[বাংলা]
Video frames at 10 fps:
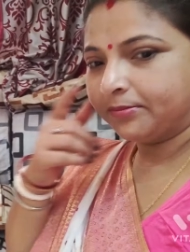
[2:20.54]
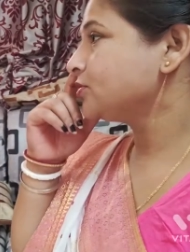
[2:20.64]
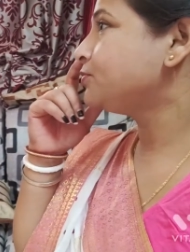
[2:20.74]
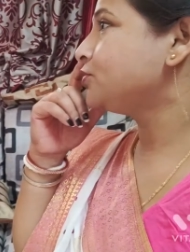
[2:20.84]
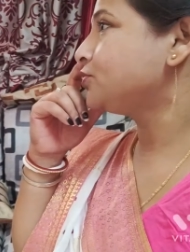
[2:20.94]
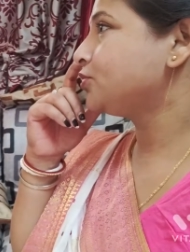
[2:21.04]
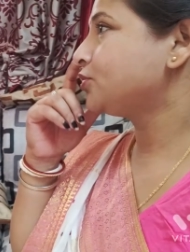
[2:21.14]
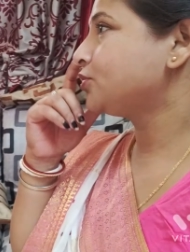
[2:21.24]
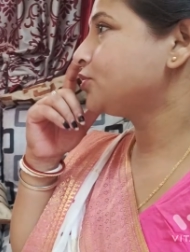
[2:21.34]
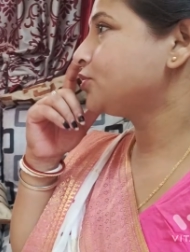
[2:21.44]
হচ্ছে পুজো টুজো
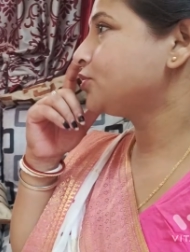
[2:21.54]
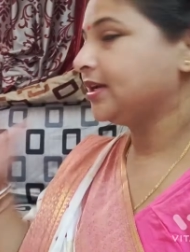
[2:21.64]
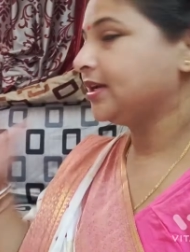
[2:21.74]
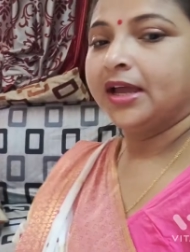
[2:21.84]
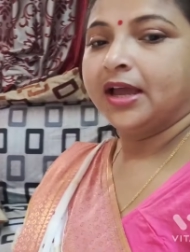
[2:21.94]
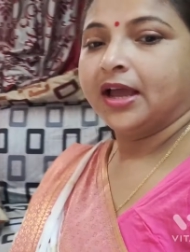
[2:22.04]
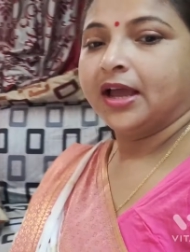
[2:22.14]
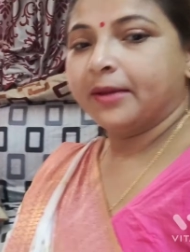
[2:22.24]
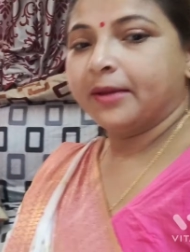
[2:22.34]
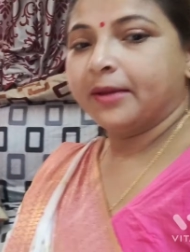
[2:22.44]
করেছে
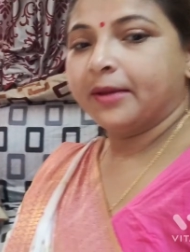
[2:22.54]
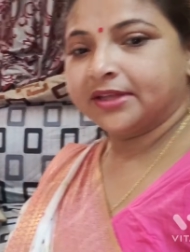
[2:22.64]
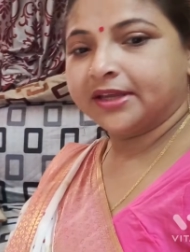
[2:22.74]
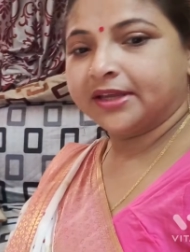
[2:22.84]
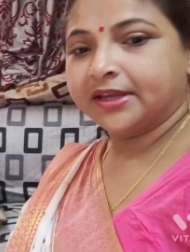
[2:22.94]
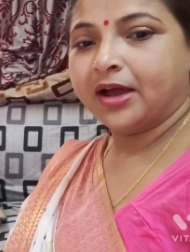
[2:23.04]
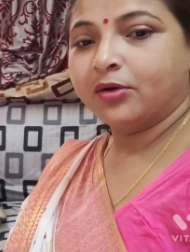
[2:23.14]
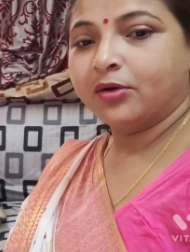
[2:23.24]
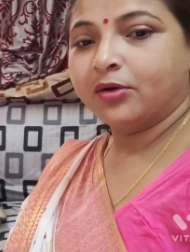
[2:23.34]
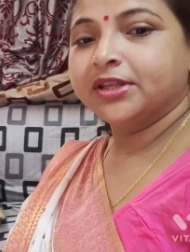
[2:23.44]
আমি দেখি মা
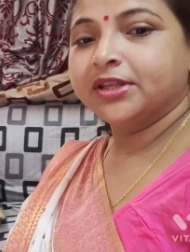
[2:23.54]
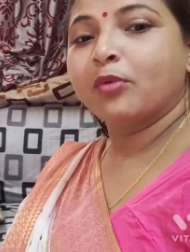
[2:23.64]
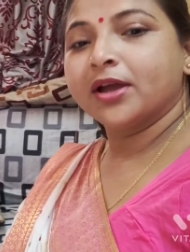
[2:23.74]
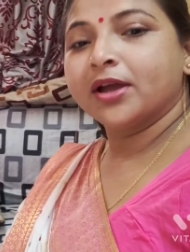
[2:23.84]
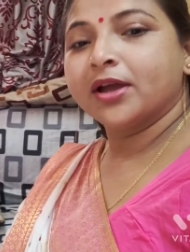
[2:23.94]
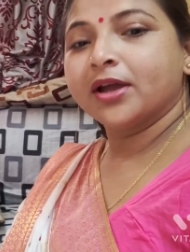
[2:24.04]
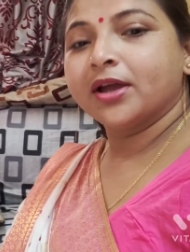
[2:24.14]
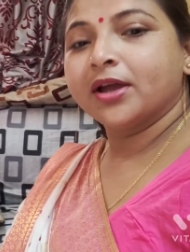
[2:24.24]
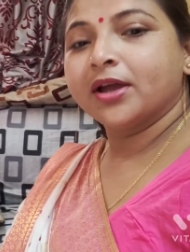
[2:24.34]
ওইদিকে ময়দাও মেখে